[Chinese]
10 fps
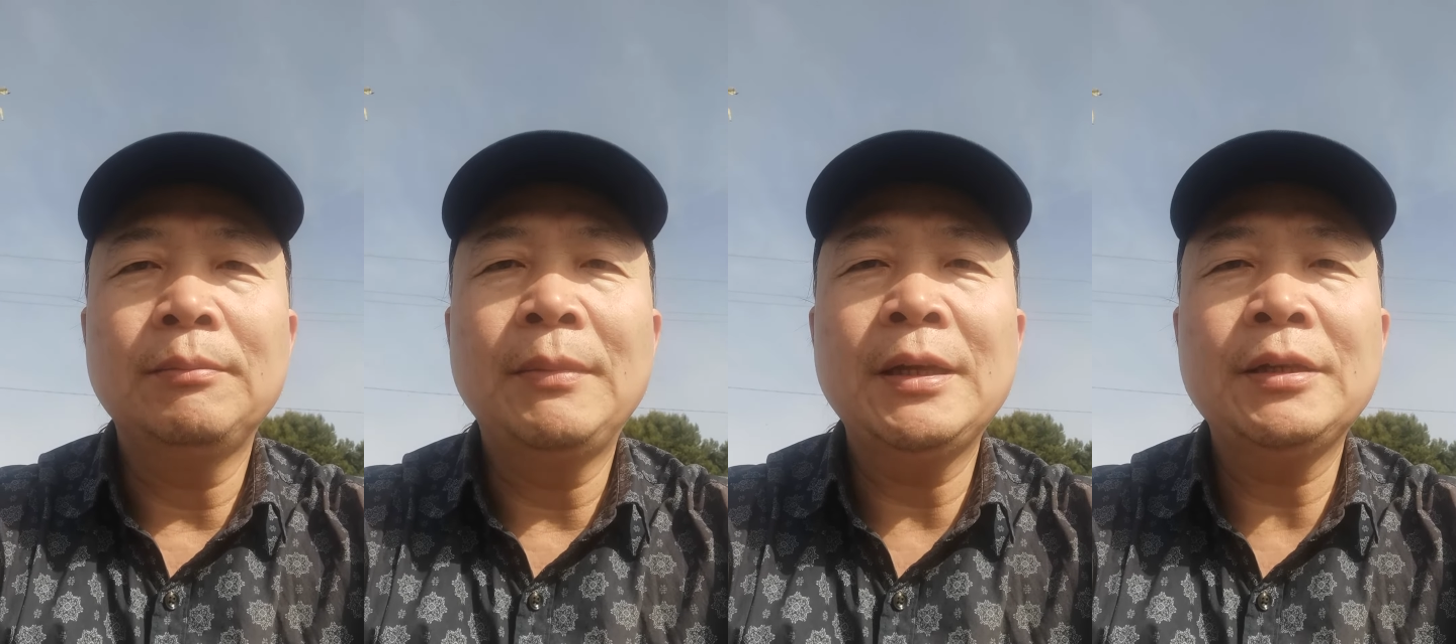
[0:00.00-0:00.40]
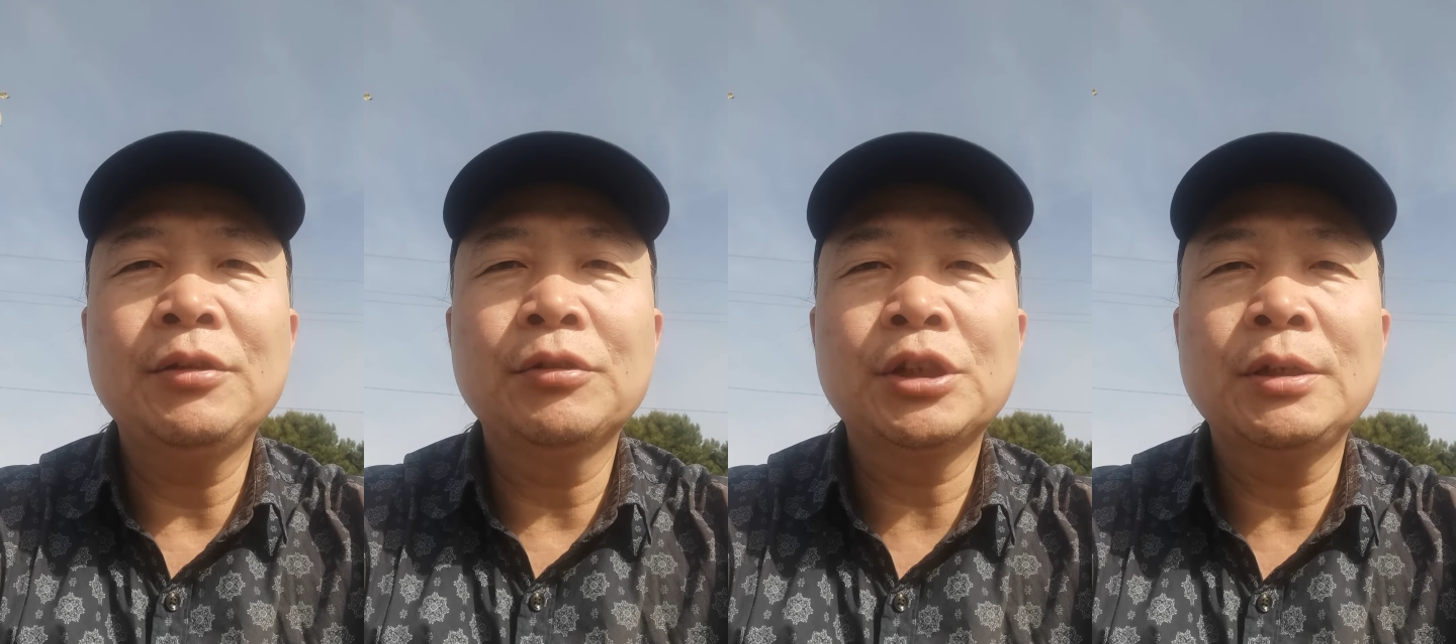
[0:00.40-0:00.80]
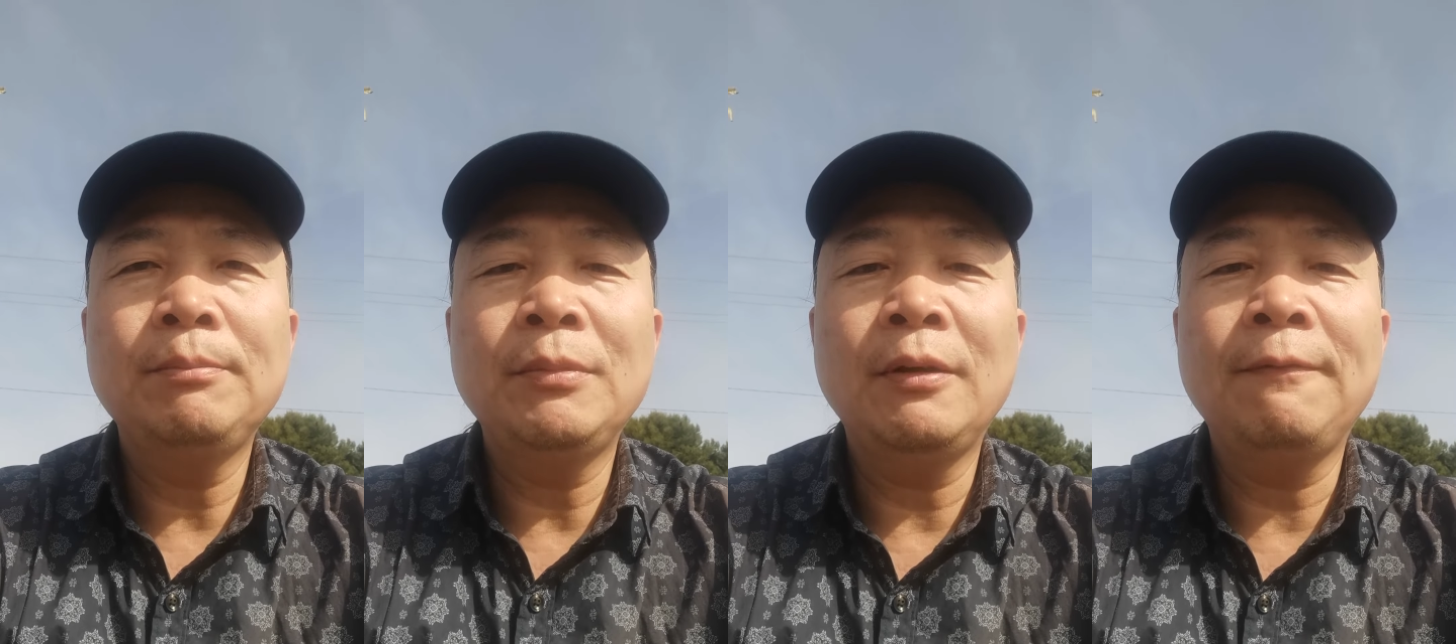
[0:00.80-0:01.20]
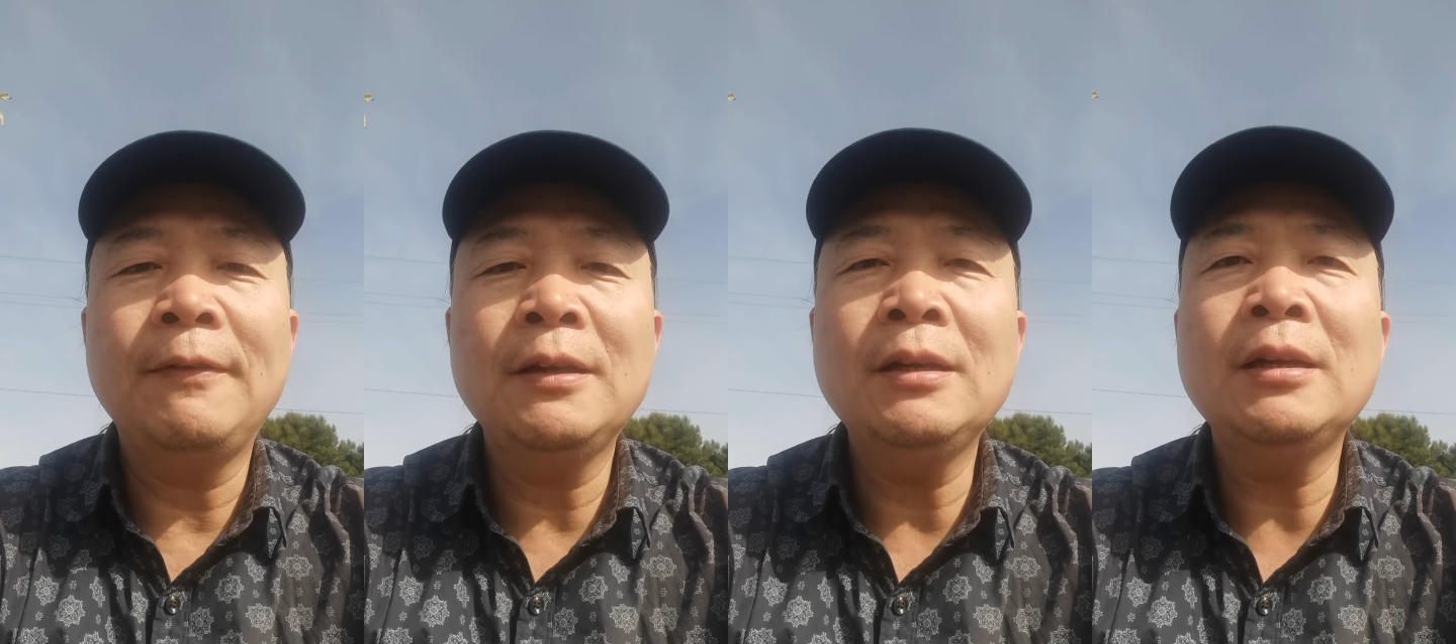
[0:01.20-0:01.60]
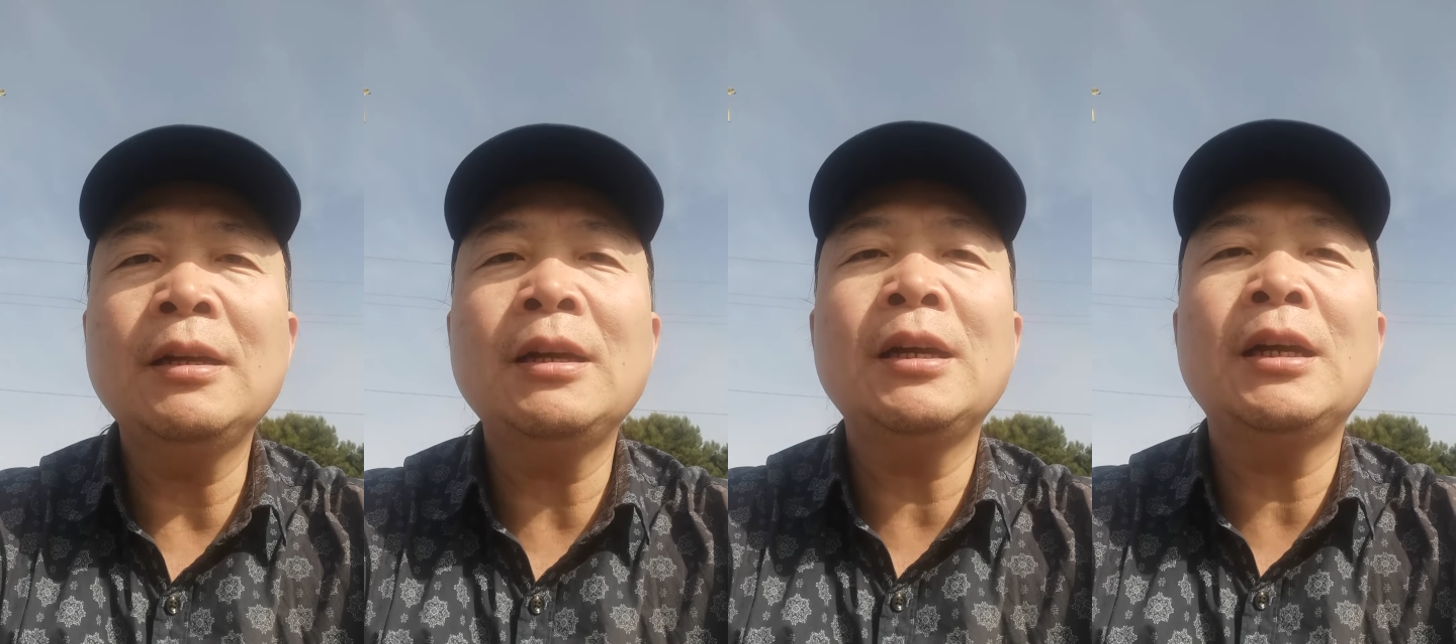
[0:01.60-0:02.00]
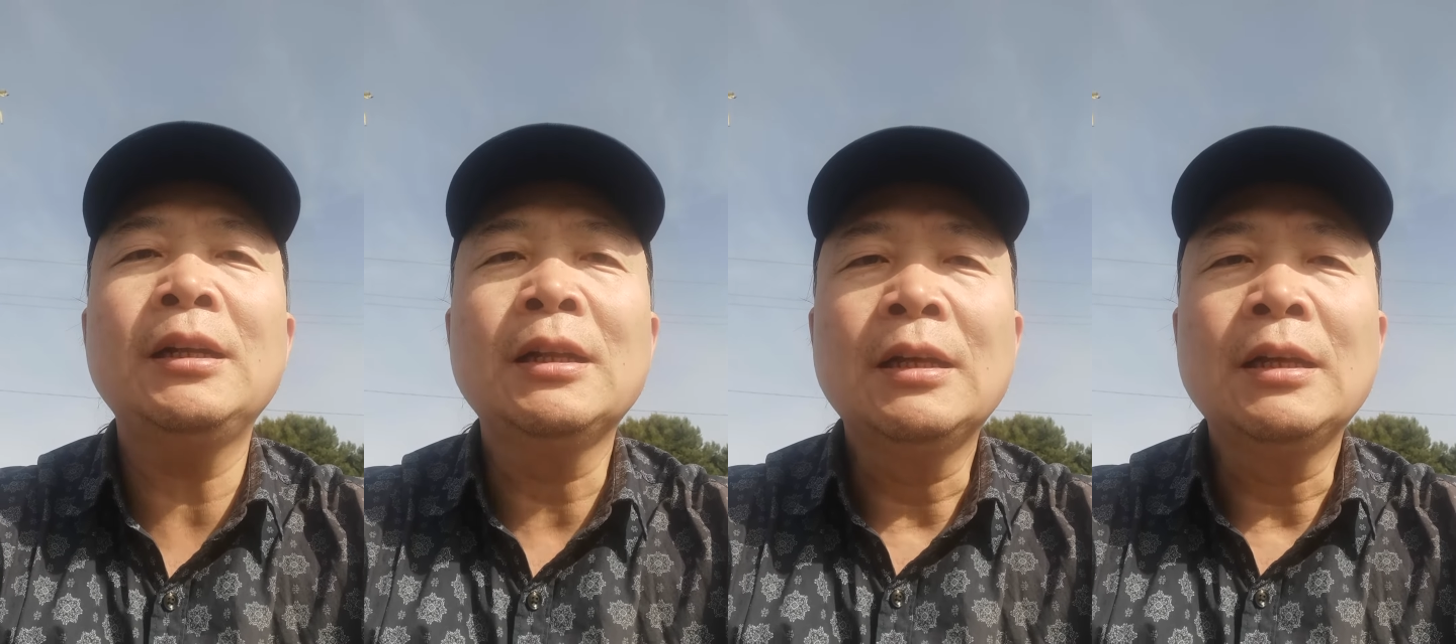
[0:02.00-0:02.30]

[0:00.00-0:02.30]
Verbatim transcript: 没有什么风格，